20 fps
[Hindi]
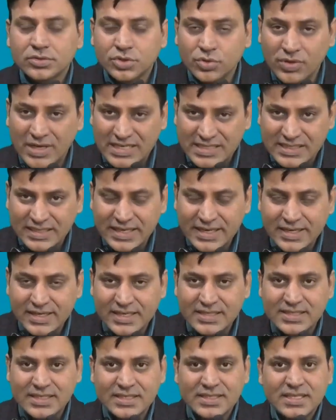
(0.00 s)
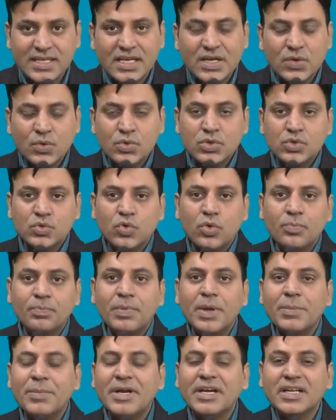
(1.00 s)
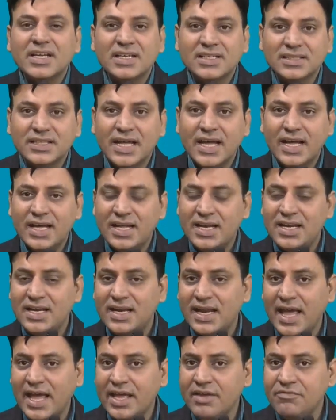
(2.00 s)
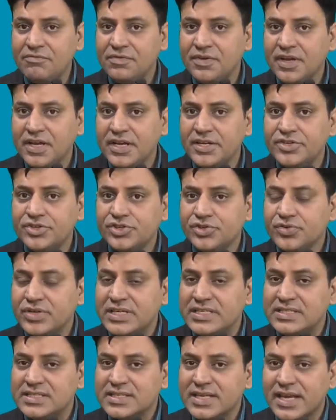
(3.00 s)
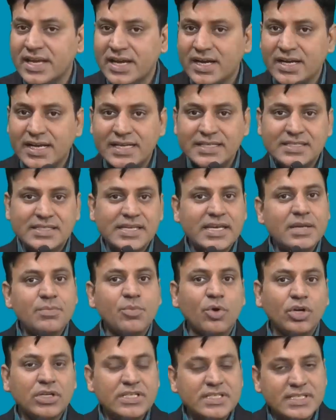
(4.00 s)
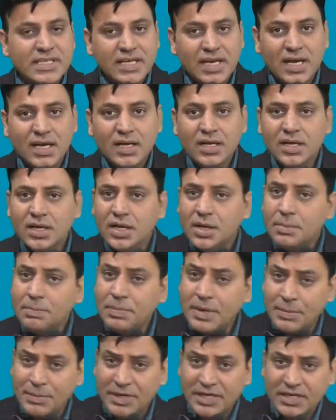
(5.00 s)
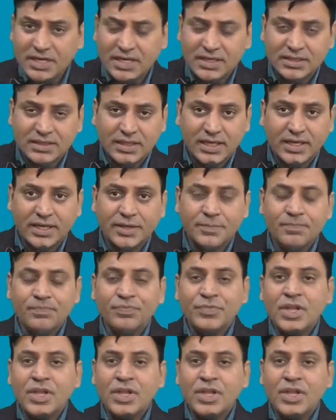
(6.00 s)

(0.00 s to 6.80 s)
जो रेजिडेंट एसएससी है उसको पेमेंट करता है लाइफ इंश्योरेंस के अगेंस्ट यानी पॉलिसी का पेमेंट करता है